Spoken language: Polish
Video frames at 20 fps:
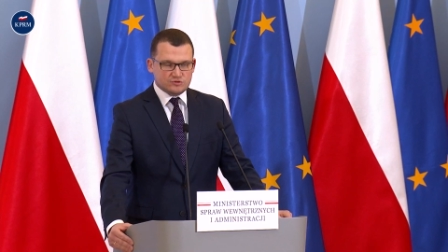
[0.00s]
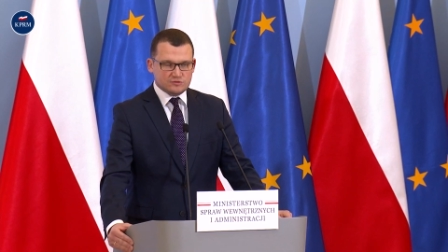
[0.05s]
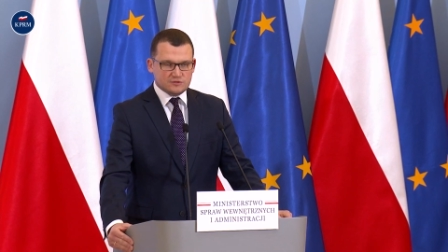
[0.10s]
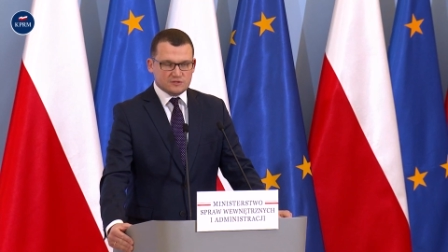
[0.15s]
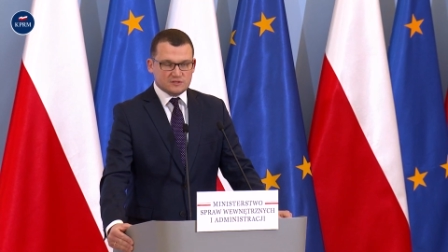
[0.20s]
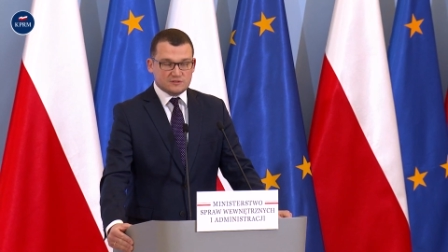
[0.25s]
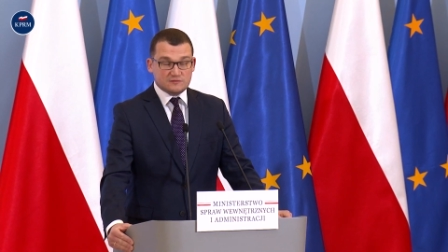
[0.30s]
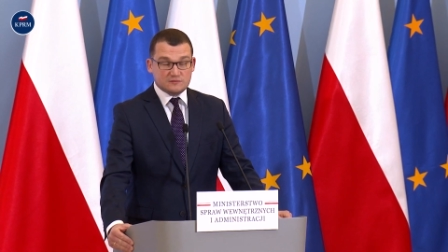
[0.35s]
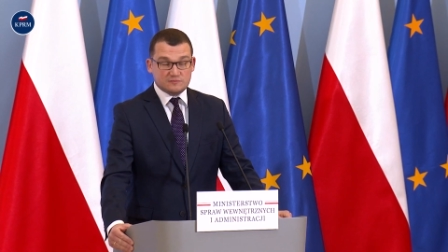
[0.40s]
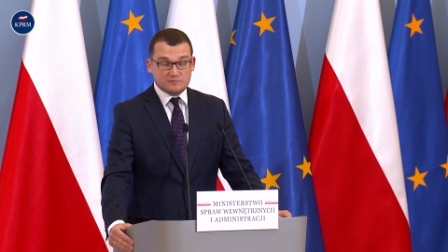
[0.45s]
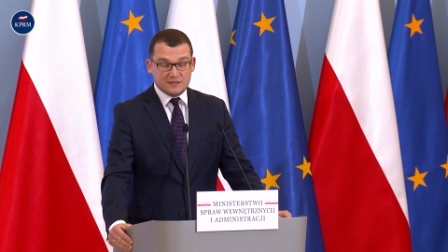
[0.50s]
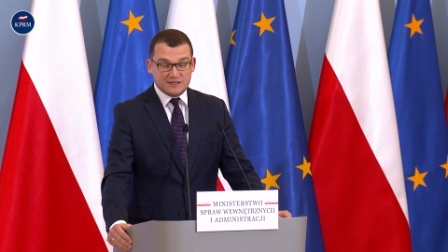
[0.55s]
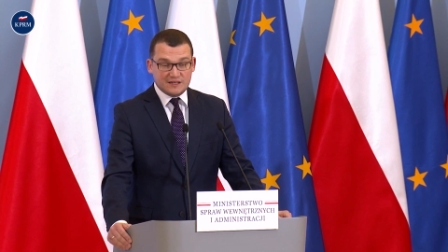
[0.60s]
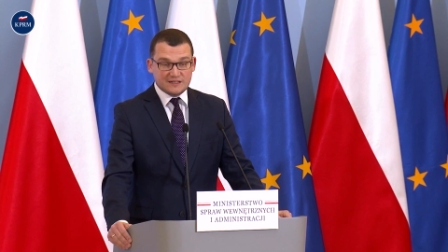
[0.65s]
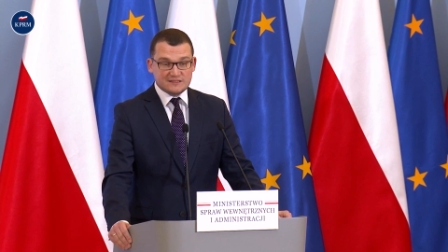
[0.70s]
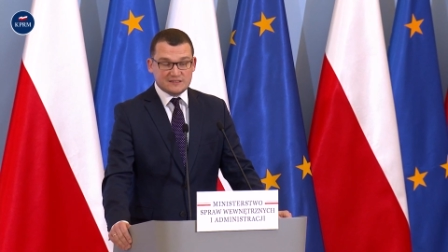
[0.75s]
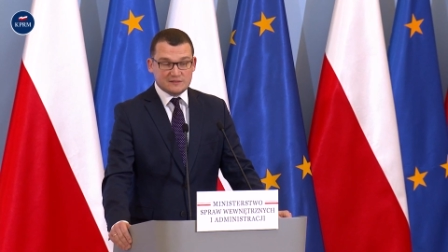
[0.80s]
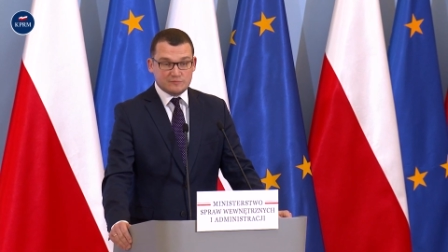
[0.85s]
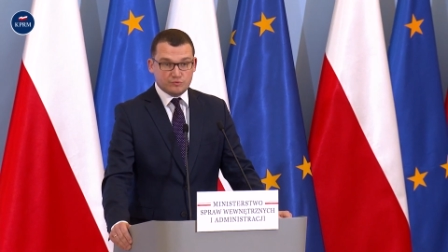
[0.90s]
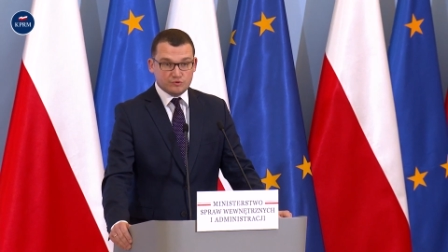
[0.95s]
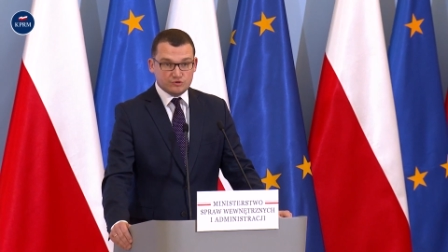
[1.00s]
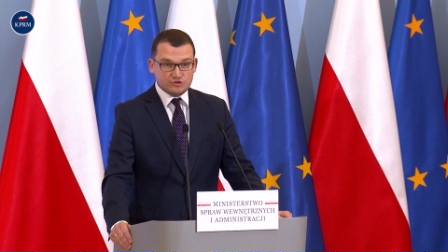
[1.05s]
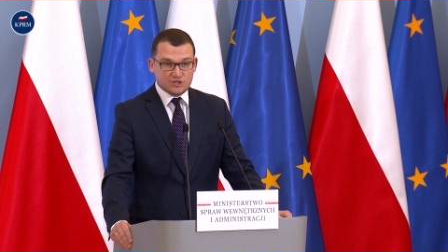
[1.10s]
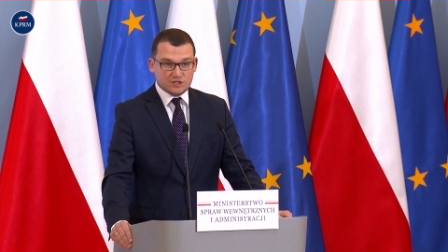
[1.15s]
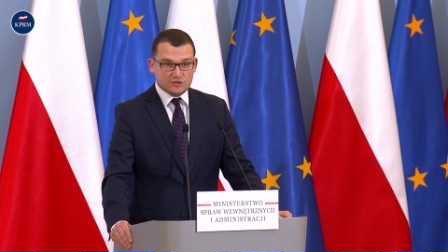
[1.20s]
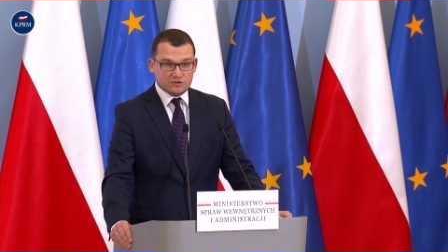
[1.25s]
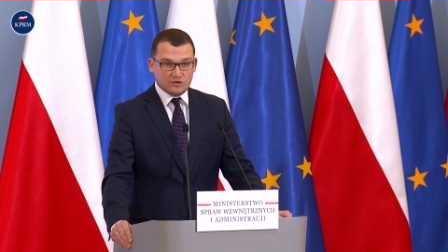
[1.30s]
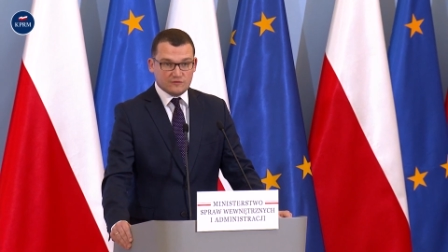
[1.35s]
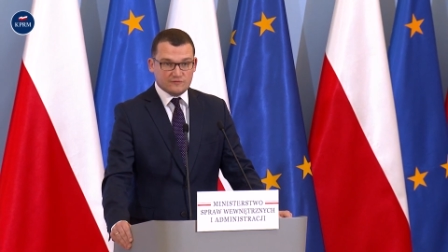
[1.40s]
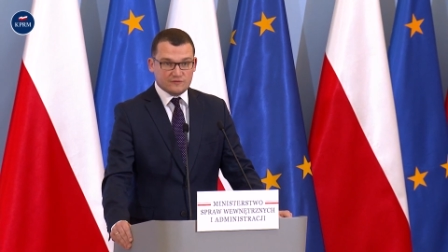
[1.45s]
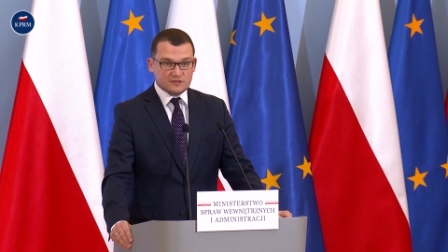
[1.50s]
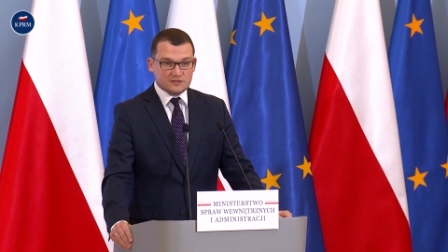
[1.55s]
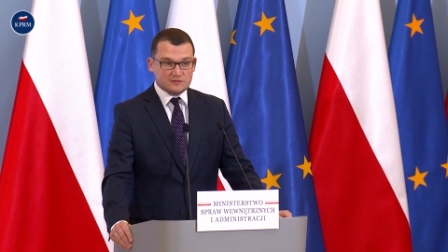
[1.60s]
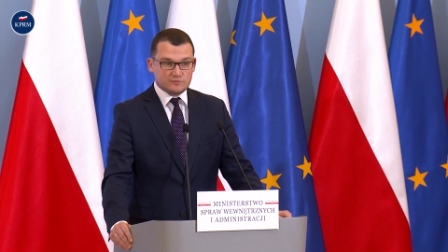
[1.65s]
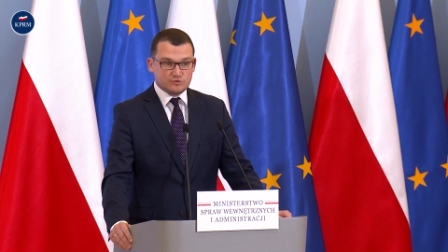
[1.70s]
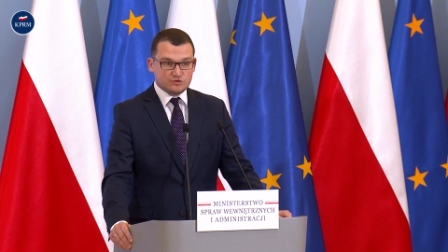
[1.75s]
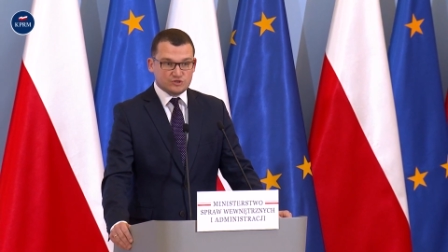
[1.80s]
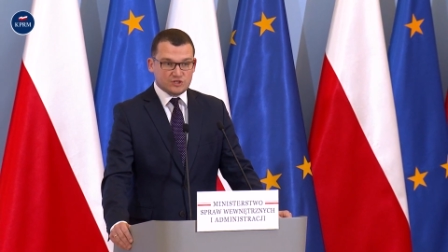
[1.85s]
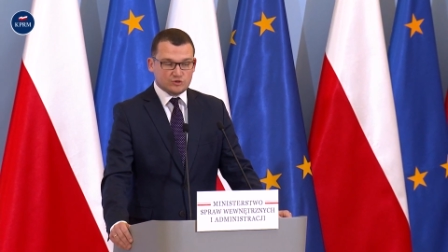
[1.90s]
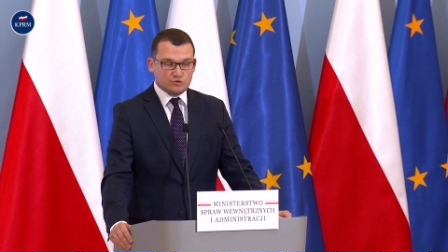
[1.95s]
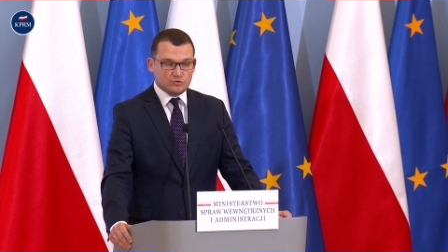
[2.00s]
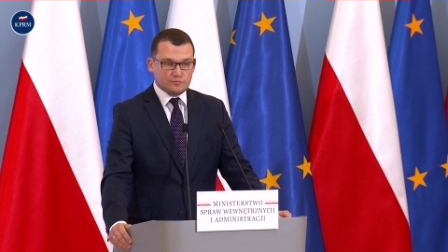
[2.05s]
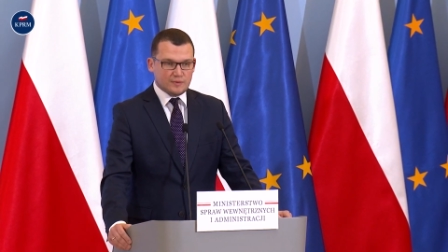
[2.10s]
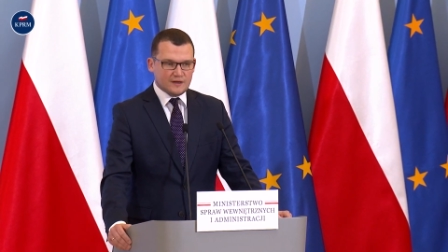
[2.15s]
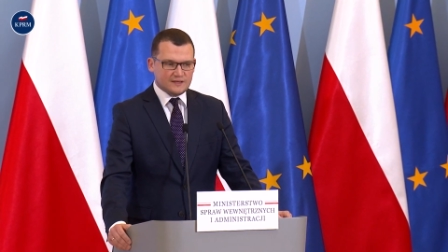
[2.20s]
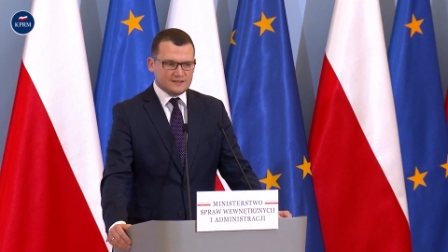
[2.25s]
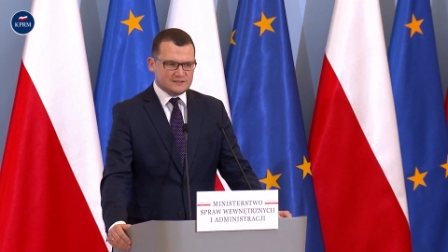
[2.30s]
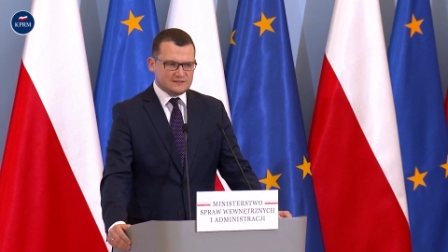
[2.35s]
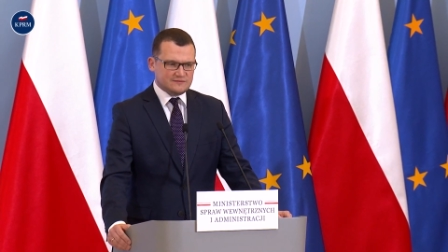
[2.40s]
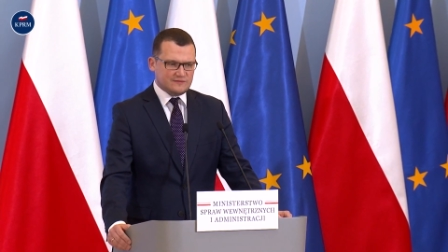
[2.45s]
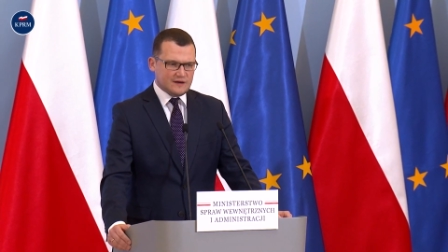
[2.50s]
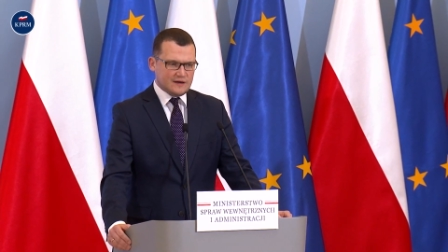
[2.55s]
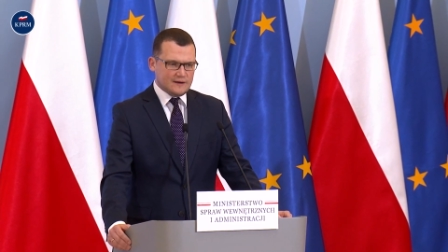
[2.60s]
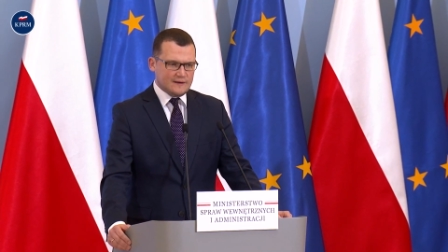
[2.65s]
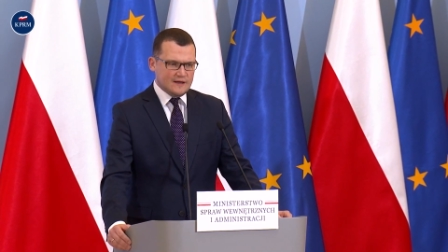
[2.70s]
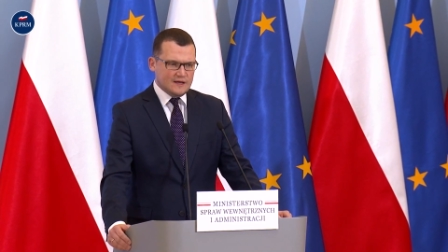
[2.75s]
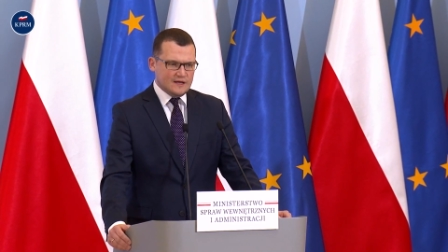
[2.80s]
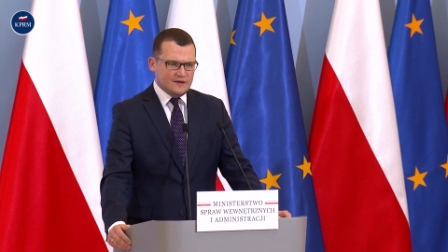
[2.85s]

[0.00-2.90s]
z pieniędzy budżetowych, z budżetu państwa